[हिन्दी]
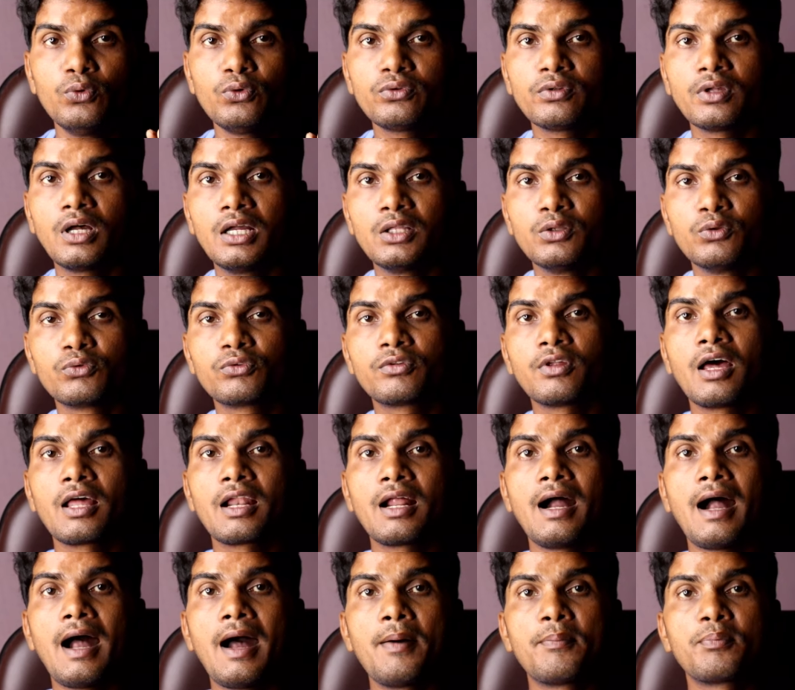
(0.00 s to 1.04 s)
उस
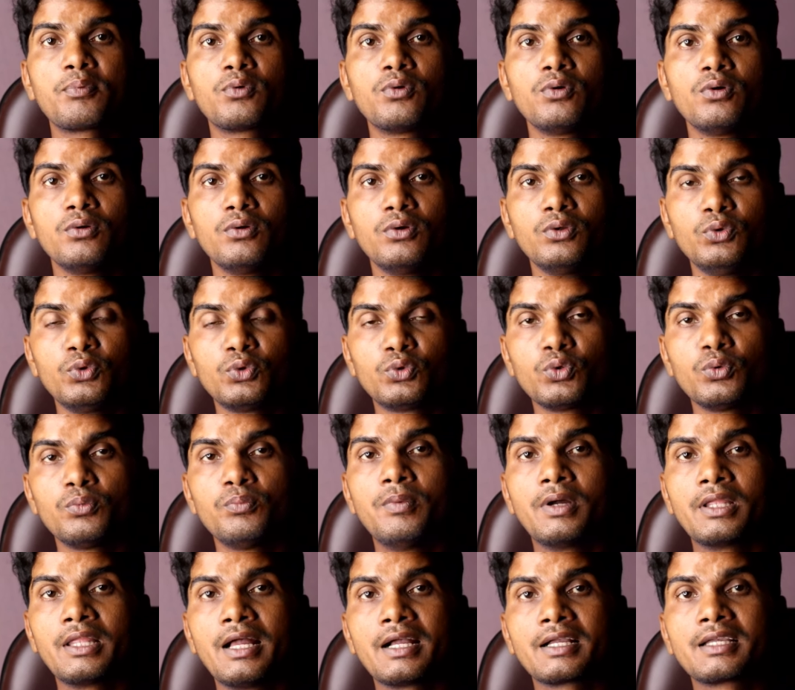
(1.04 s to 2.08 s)
अनुसार आपको
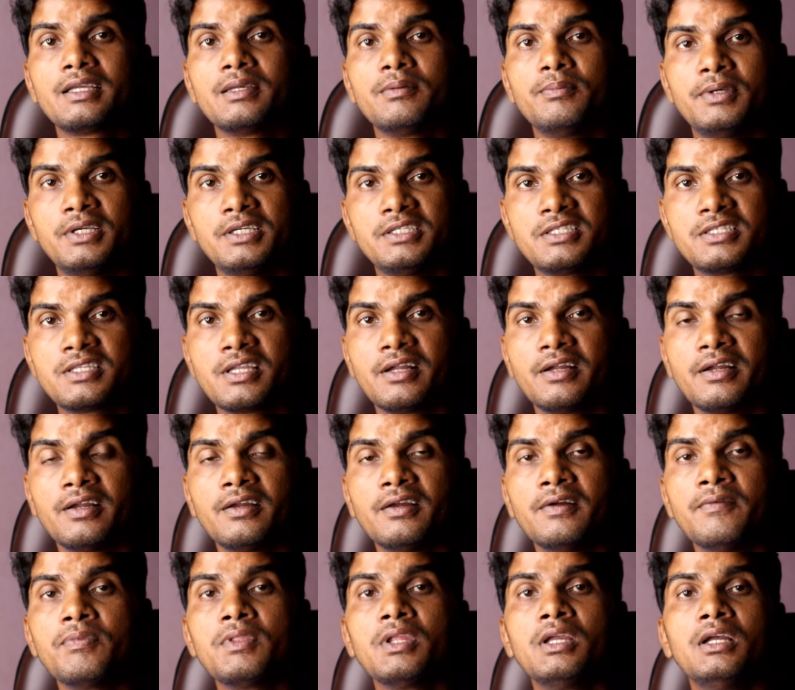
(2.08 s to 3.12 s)
यूट्यूब बना के भेजता
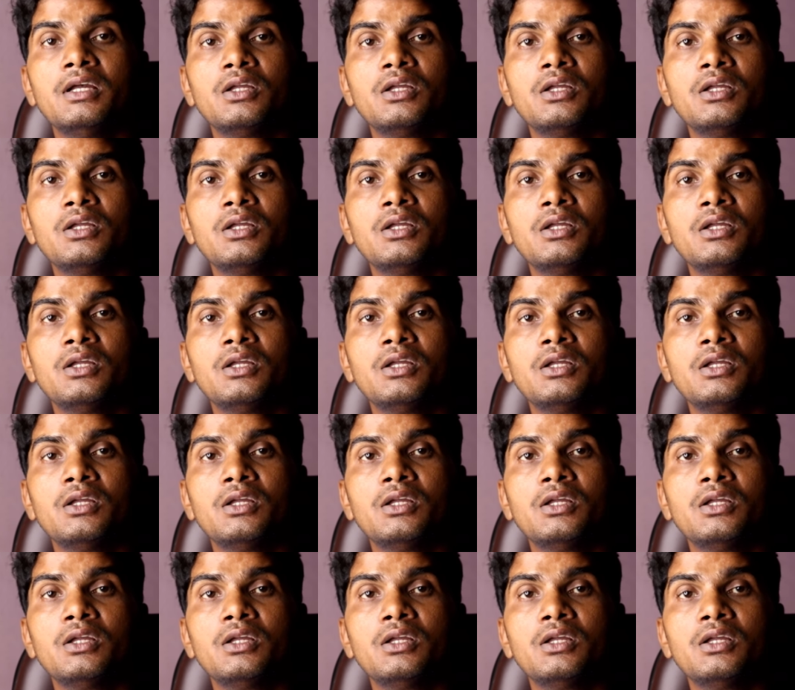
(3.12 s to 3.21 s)
है